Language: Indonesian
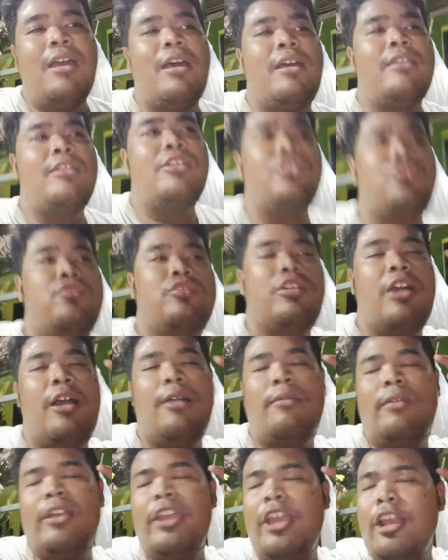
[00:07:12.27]
Anda
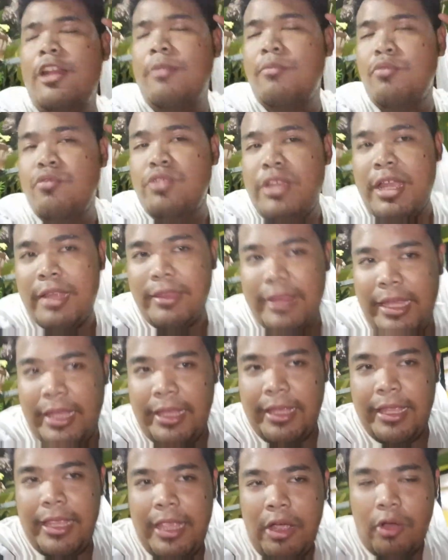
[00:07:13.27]
juga ilmunya
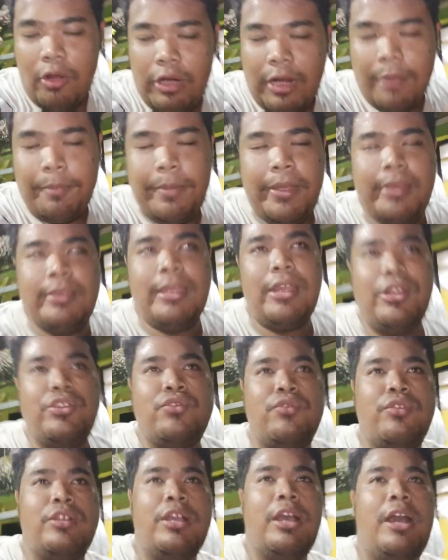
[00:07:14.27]
tinggi orang pintar
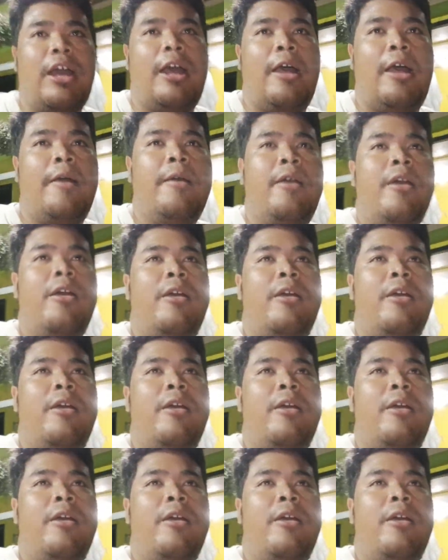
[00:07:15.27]
juga